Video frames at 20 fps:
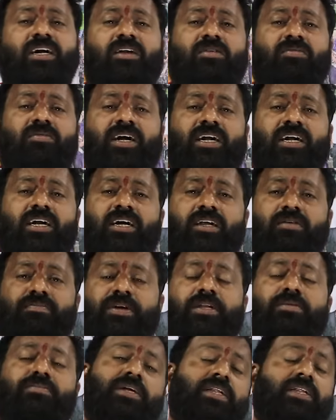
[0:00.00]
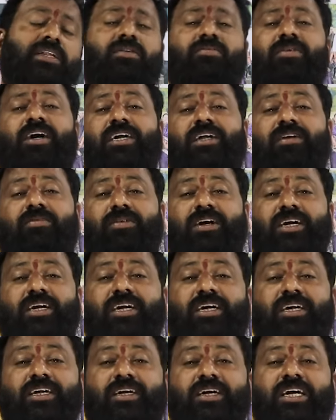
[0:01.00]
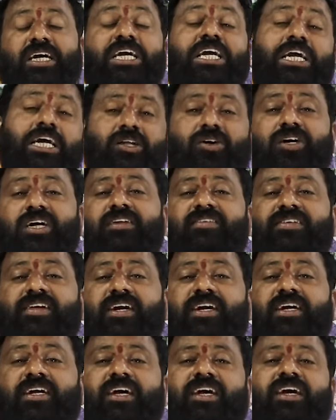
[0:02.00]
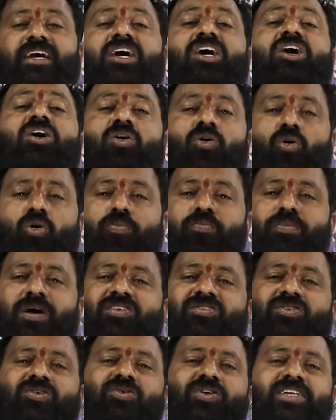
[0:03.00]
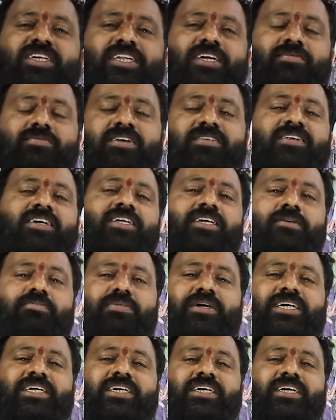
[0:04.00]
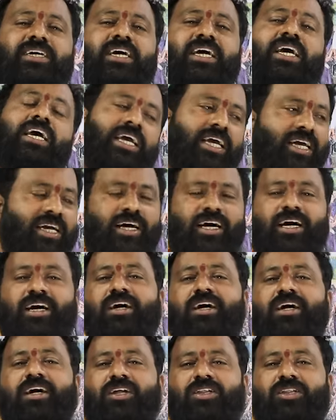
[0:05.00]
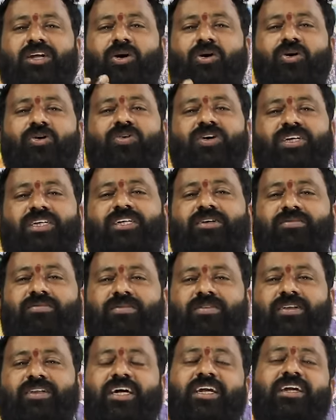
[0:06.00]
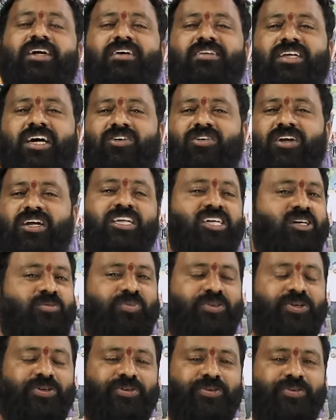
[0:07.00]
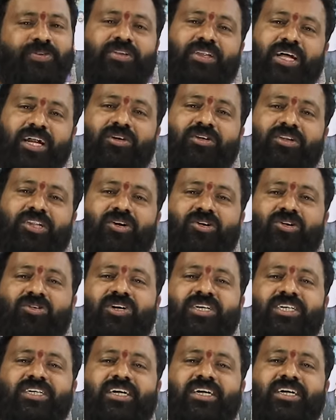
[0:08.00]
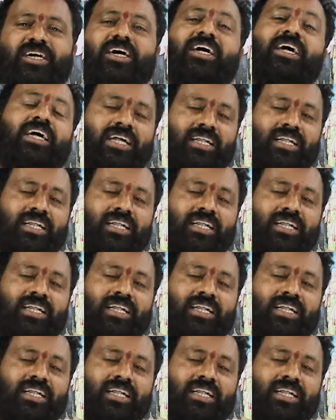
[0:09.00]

మాటలు మాట్లాడి పెద్ద పెద్ద మాటలు మాట్లాడి ఏదో చేస్తారంటే ఓ బస్సు ఉచిత బస్సు అని చెప్పేసి ఇక తౌడు వచ్చినం తనుగ దావరు అని చెప్తుండు తను తౌడు వచ్చిందట